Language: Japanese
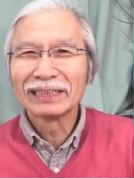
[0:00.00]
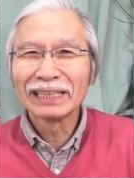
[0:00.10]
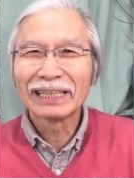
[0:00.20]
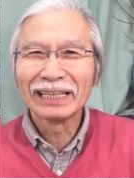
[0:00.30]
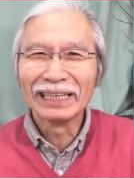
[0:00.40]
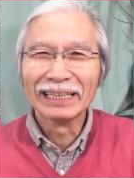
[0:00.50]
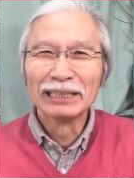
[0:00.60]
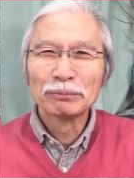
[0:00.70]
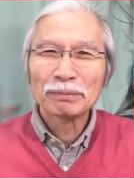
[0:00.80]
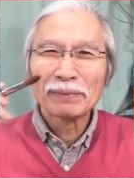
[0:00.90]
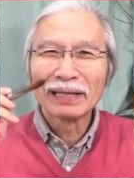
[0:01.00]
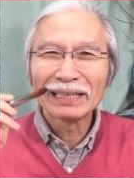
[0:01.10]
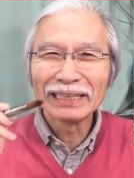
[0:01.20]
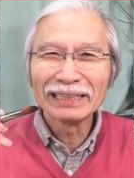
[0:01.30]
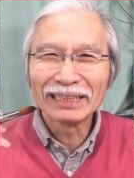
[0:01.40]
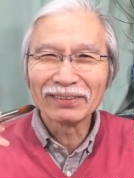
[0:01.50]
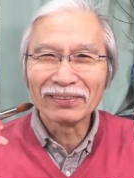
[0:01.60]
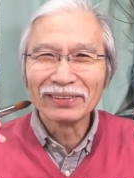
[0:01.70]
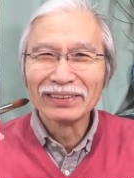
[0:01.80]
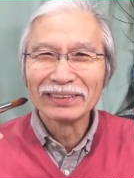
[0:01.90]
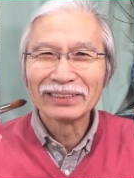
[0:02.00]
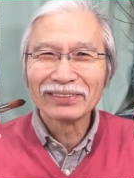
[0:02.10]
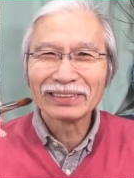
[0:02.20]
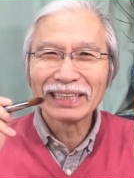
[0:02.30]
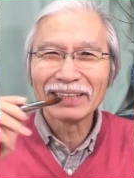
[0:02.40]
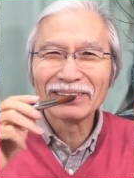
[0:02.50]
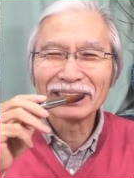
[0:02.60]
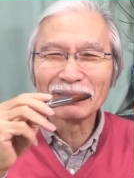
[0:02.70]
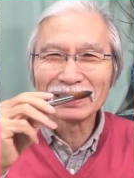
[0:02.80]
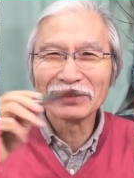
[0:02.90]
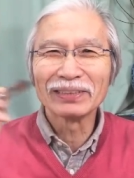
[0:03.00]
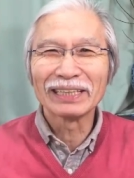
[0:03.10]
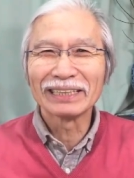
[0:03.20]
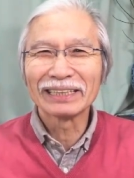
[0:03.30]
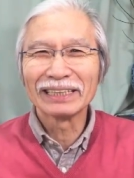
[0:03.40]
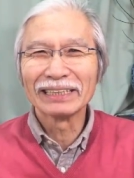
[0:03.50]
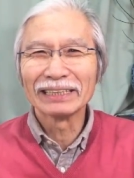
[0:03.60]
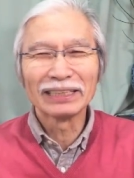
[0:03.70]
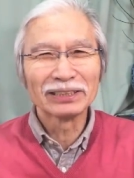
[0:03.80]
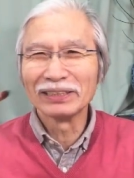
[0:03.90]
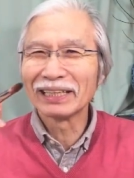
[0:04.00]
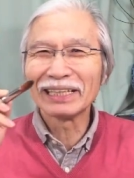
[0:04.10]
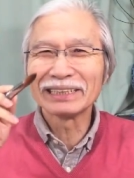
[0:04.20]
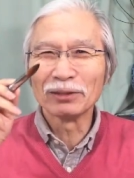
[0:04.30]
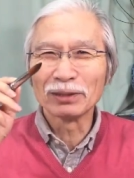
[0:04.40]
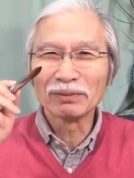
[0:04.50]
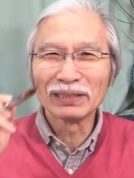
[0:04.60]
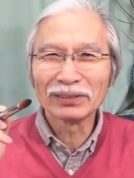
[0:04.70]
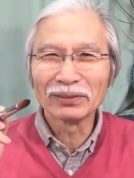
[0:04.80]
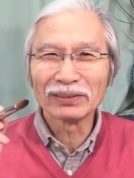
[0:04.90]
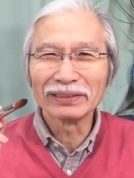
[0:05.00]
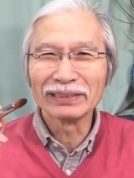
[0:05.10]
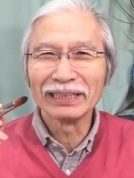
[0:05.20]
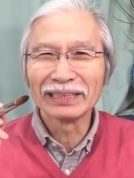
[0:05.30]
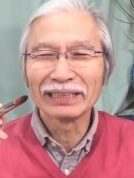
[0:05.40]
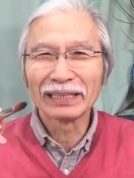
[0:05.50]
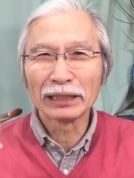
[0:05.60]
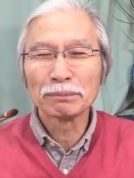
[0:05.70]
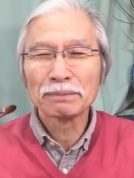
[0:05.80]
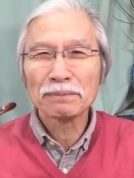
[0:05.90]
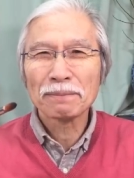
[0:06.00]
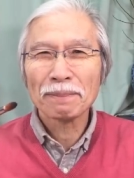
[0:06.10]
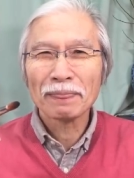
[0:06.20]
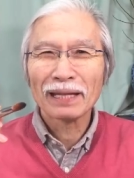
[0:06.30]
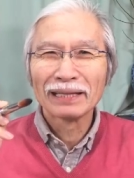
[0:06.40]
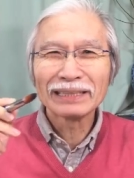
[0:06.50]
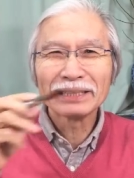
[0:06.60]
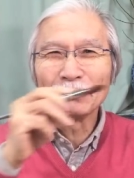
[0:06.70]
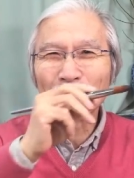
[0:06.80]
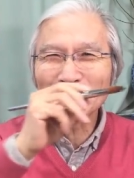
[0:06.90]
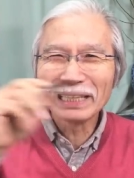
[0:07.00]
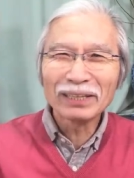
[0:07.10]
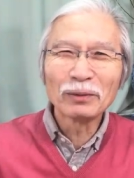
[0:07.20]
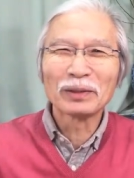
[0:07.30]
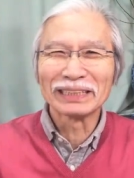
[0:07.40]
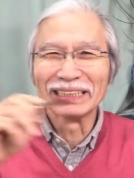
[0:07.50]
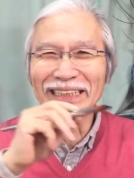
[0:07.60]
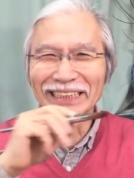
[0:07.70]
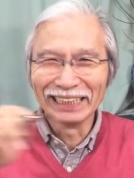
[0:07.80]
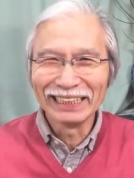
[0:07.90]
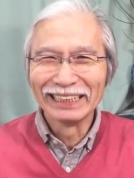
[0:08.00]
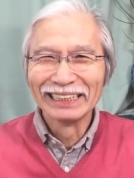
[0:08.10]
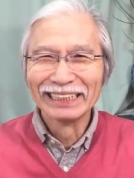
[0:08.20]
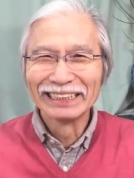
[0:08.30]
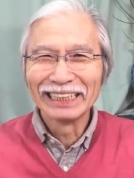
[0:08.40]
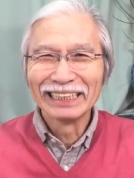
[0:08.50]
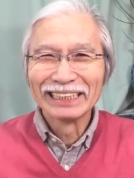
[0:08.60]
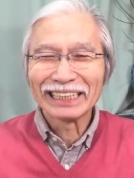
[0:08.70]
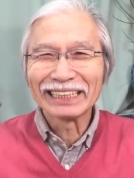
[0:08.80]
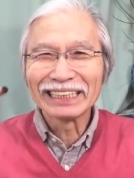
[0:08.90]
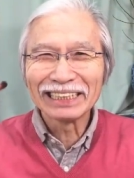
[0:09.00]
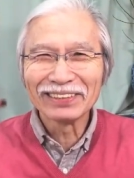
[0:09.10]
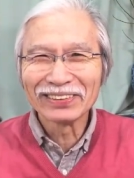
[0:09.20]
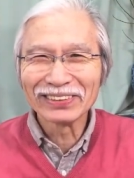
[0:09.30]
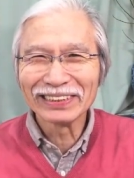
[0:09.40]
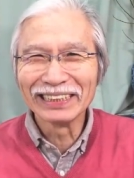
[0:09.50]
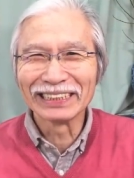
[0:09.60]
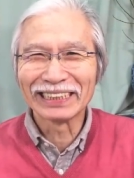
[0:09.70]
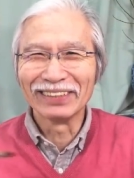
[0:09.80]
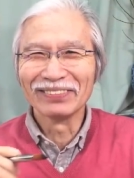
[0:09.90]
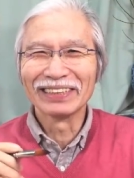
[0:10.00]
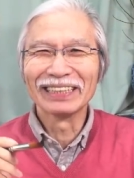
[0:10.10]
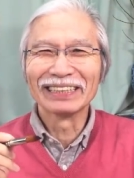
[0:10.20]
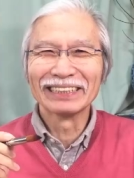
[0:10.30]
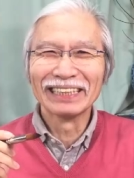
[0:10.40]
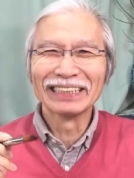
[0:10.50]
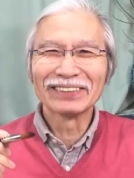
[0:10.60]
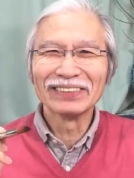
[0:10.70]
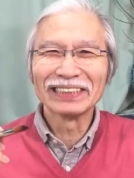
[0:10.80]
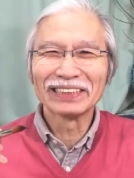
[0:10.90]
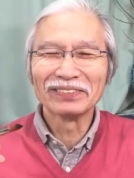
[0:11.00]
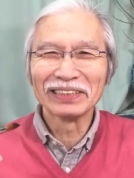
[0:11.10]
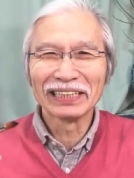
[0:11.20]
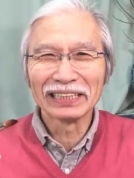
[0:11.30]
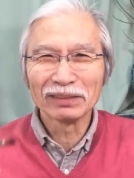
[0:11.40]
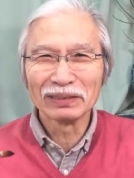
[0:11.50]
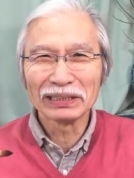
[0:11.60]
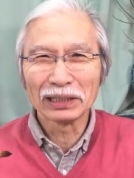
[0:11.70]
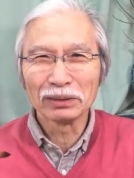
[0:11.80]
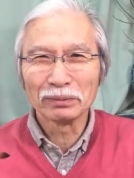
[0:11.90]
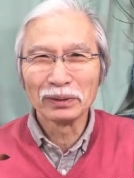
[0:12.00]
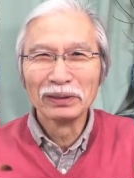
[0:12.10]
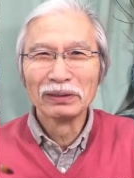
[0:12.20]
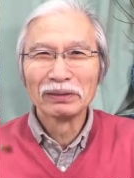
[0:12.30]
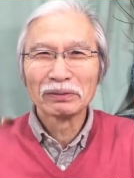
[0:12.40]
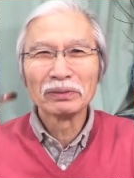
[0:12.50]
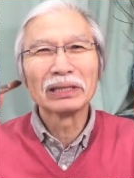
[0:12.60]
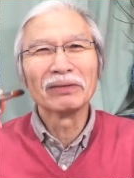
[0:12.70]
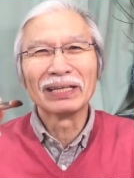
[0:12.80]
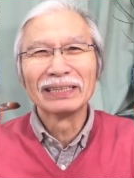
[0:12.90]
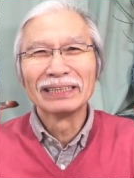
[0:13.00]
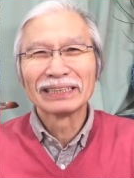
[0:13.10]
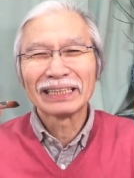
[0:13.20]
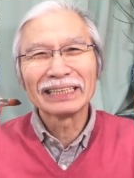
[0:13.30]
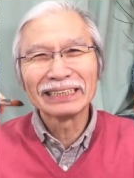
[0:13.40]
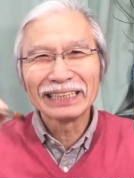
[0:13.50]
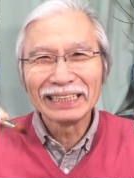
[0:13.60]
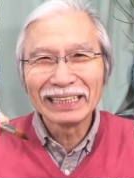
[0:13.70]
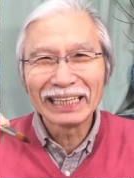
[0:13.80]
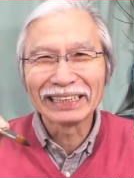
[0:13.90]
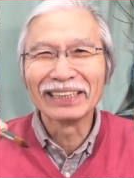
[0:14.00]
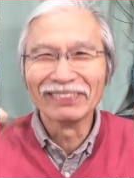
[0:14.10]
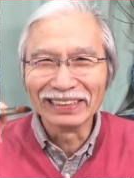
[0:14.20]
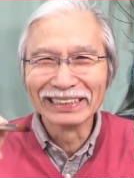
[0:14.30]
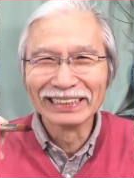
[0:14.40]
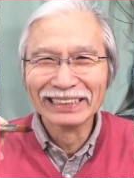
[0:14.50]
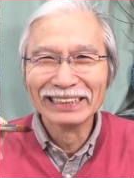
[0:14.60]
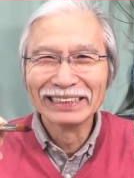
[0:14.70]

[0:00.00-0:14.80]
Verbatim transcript: で、前回ね、長いあの、直線を引きましょうってやったんで、長い線を引きましょうというふうにやったら、確かに横線が多かったんですね。で、縦線をどうするんですかみたいなね、そういう質問をいただきましたけども、今回は縦線でやってみます。